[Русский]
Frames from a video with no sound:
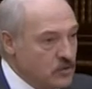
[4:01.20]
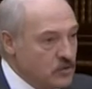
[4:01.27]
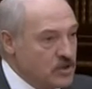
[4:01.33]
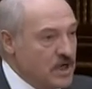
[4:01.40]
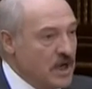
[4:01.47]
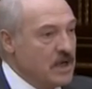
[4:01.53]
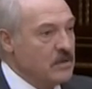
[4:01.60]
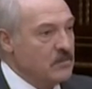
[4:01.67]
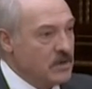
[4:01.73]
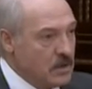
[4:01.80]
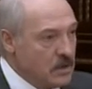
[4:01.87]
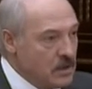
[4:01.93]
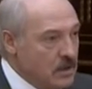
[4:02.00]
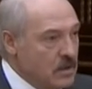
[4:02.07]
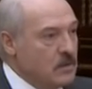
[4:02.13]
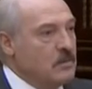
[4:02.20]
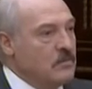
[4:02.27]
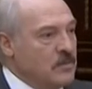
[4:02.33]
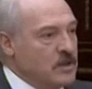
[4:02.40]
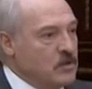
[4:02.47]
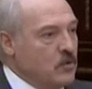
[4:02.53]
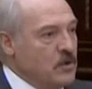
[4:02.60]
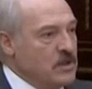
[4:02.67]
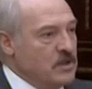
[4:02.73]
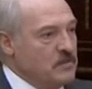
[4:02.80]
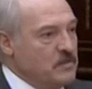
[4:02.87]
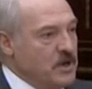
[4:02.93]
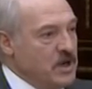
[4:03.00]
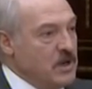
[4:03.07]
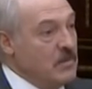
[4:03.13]
изучаем,
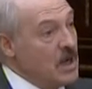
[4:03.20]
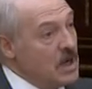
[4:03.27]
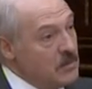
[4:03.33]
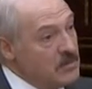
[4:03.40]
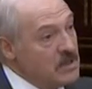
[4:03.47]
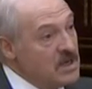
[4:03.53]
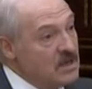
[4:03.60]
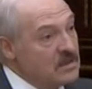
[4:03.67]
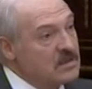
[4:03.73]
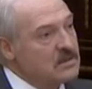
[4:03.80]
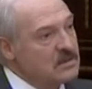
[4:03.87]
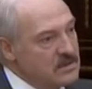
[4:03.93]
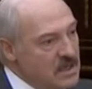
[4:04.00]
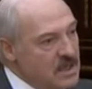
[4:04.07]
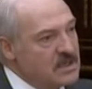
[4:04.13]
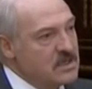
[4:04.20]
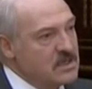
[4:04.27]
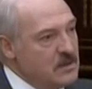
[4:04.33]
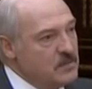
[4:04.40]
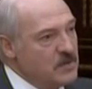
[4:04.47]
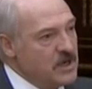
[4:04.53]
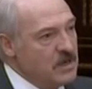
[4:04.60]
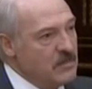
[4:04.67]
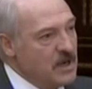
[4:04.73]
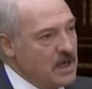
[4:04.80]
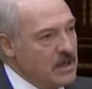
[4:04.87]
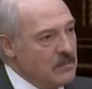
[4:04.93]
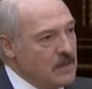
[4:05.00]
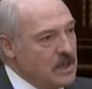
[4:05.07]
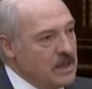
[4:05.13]
подходит, принимаем, нет, значит не
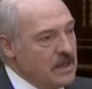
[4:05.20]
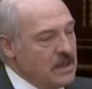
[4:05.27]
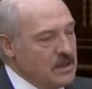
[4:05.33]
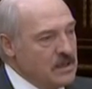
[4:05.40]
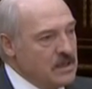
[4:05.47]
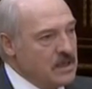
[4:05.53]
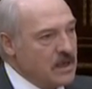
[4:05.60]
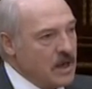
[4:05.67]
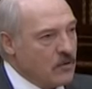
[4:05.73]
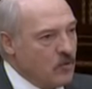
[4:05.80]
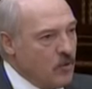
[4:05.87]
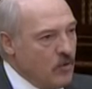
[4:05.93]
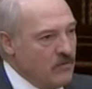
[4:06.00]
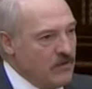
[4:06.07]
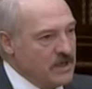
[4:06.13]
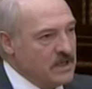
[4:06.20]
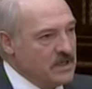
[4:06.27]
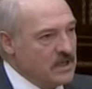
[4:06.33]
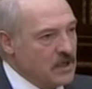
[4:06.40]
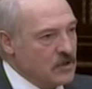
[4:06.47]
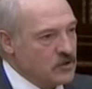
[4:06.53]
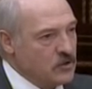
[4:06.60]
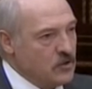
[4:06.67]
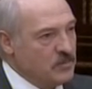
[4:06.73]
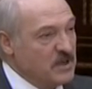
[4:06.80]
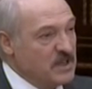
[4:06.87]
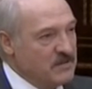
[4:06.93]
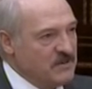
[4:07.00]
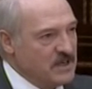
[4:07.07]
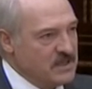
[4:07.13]
принимаем. Никакого не должно
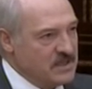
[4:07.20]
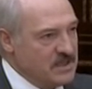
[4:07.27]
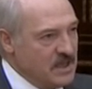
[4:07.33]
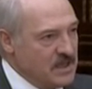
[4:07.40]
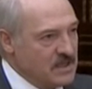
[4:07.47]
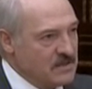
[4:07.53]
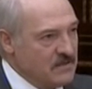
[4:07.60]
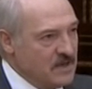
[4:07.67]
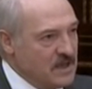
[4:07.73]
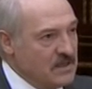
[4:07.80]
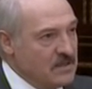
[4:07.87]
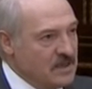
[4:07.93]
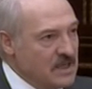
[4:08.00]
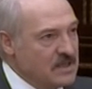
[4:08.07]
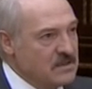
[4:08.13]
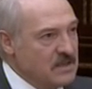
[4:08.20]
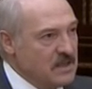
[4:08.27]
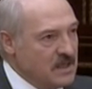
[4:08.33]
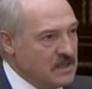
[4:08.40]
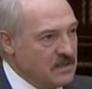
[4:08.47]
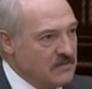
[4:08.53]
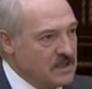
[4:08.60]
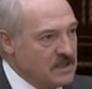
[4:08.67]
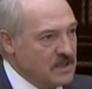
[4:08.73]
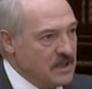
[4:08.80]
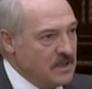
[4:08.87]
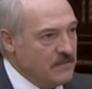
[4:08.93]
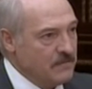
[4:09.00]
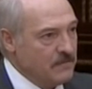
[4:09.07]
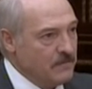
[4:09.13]
быть воздействия на
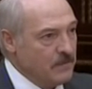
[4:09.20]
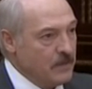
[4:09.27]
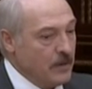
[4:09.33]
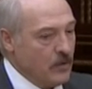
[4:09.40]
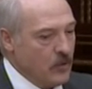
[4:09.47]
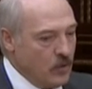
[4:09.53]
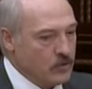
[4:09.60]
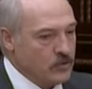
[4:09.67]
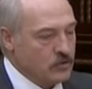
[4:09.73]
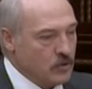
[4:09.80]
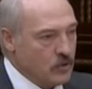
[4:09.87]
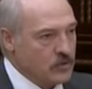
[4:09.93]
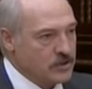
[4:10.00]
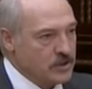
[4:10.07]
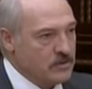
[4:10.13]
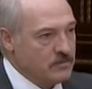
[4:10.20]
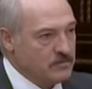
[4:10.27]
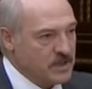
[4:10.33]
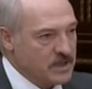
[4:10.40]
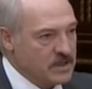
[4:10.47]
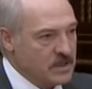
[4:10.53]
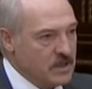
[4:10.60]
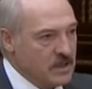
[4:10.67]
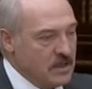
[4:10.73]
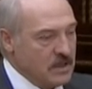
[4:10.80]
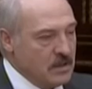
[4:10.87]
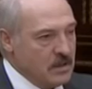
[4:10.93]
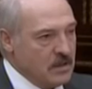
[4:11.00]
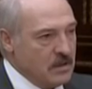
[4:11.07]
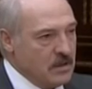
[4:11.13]
следователя. Он должен быть
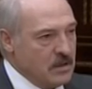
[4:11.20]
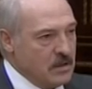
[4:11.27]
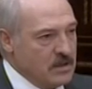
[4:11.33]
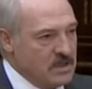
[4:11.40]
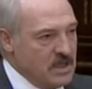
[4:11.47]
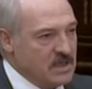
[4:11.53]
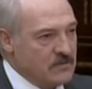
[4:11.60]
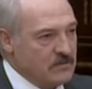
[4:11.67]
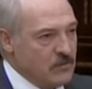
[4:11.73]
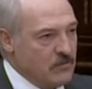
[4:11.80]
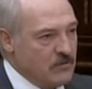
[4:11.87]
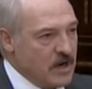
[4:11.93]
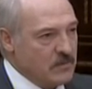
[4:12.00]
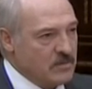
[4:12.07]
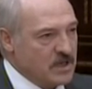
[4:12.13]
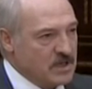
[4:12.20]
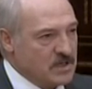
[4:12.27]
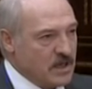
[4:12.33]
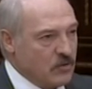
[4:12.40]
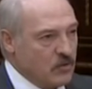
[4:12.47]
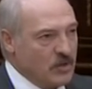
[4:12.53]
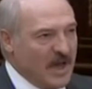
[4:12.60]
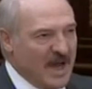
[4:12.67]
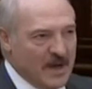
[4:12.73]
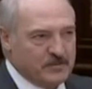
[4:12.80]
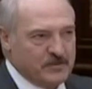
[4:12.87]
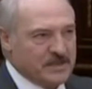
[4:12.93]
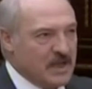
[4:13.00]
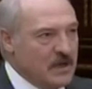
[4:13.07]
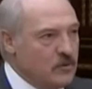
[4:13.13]
Э, действуя в рамках закона,
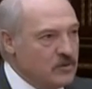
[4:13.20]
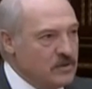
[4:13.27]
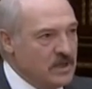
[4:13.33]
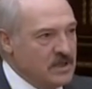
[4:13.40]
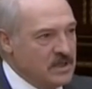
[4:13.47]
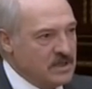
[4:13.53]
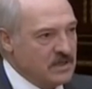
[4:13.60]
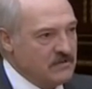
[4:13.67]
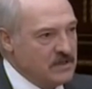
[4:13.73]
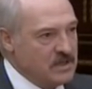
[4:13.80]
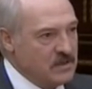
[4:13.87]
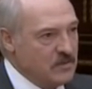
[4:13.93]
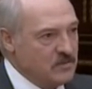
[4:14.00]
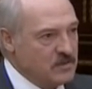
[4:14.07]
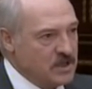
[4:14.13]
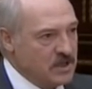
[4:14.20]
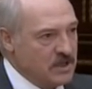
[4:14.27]
абсолютно независимым